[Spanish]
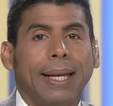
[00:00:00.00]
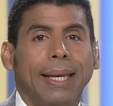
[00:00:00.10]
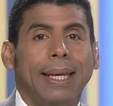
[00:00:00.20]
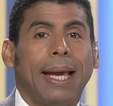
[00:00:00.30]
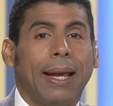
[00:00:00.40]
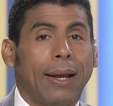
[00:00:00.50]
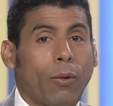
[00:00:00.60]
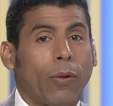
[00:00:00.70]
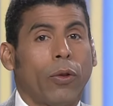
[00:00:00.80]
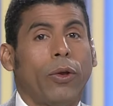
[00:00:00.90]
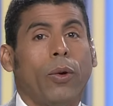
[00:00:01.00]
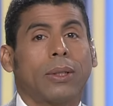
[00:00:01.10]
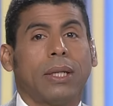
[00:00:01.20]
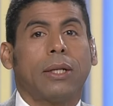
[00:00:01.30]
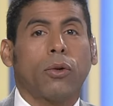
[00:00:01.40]
Y, y cuando dijo
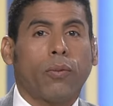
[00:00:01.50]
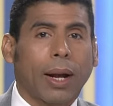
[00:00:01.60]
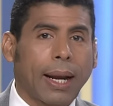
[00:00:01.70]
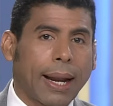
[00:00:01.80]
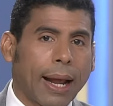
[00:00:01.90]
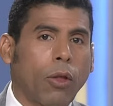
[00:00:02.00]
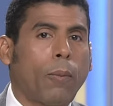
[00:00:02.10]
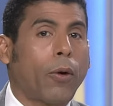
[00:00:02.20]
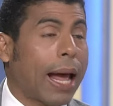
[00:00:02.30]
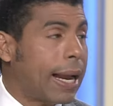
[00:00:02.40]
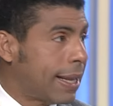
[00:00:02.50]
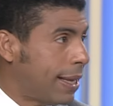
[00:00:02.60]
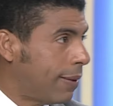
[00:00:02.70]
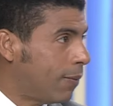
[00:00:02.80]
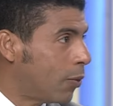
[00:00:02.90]
así, eso fue aclarado por
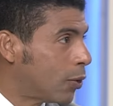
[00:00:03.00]
alguien.